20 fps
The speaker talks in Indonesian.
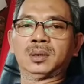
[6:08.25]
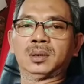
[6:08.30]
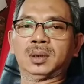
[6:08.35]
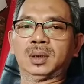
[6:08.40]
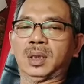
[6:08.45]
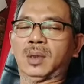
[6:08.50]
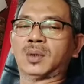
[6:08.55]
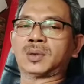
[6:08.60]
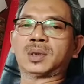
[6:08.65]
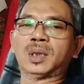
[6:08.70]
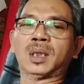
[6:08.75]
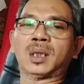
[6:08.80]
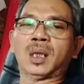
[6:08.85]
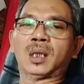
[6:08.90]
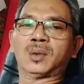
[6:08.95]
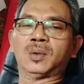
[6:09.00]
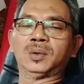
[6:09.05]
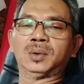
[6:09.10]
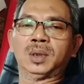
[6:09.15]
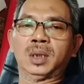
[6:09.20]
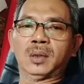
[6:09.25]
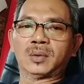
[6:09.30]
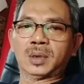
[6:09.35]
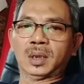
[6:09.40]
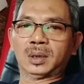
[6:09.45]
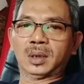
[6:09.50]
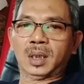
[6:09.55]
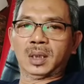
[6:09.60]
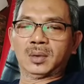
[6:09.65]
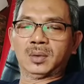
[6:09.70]
Tidak usah ragu, tidak
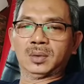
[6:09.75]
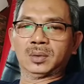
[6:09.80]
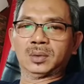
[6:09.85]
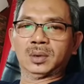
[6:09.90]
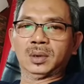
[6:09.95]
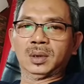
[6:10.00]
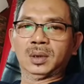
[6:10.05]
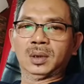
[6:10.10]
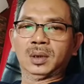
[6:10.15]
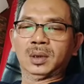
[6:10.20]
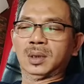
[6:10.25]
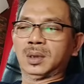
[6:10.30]
usah takut.